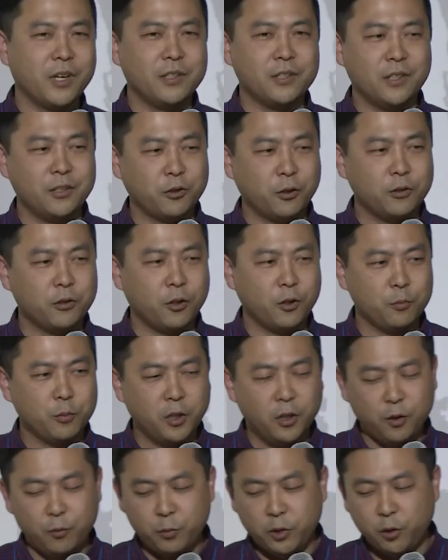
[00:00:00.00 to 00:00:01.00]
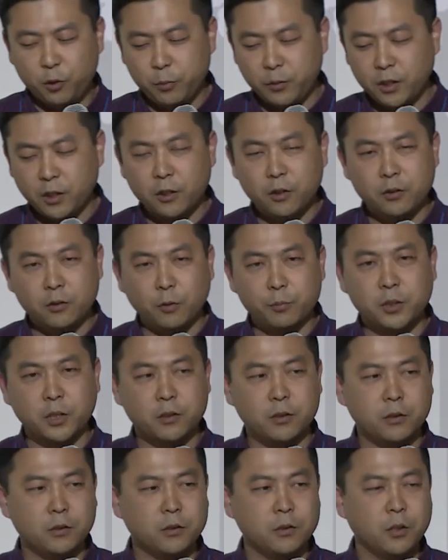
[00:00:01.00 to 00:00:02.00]
아니라 저희처럼 B2B라는
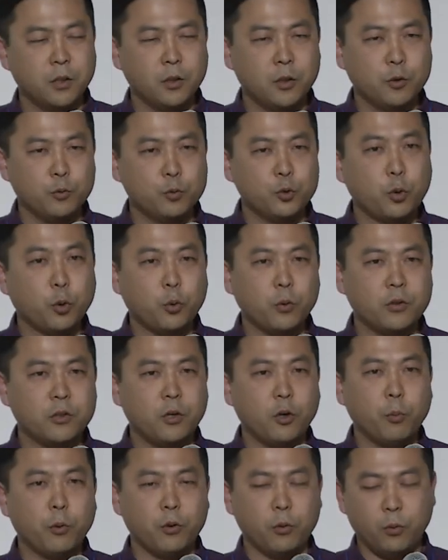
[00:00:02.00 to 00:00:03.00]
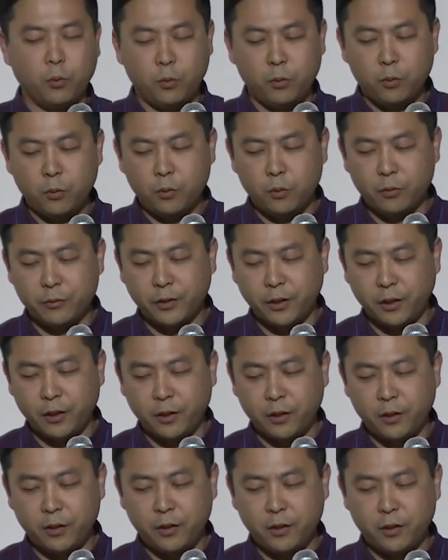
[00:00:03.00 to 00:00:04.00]
업체들은 무조건 글로벌로 네,
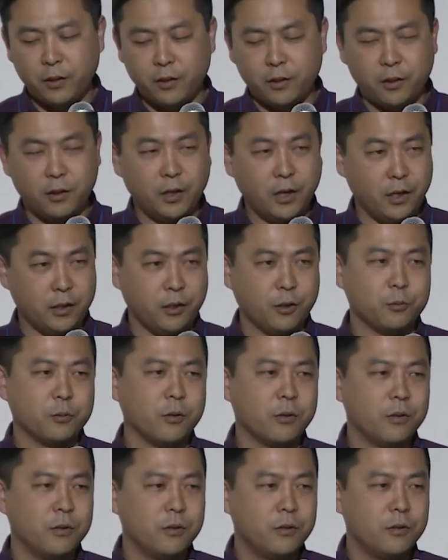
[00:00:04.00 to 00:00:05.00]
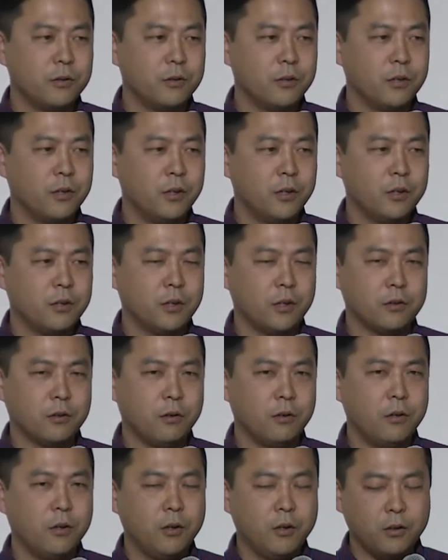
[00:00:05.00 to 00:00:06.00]
가야 되고요. 그래서
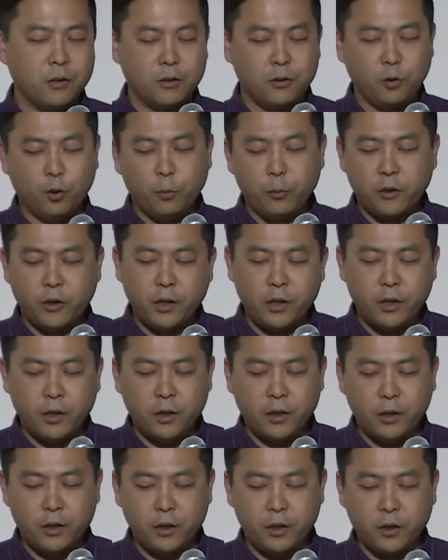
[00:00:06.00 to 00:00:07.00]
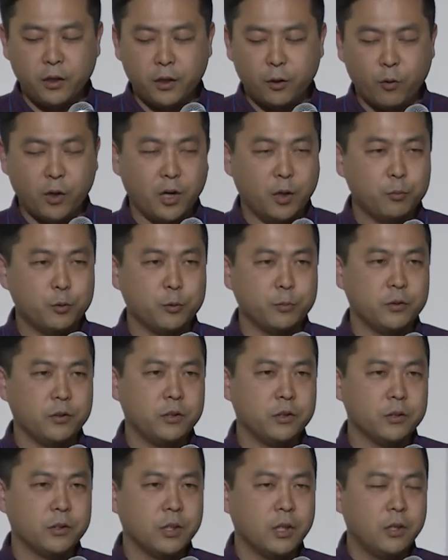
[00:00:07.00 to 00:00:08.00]
글로벌에 관한
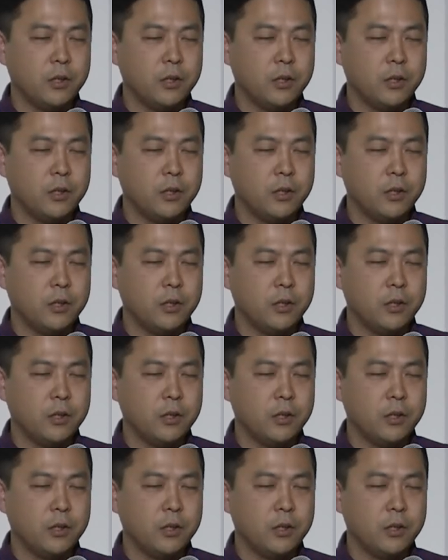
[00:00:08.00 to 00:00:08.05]
부분은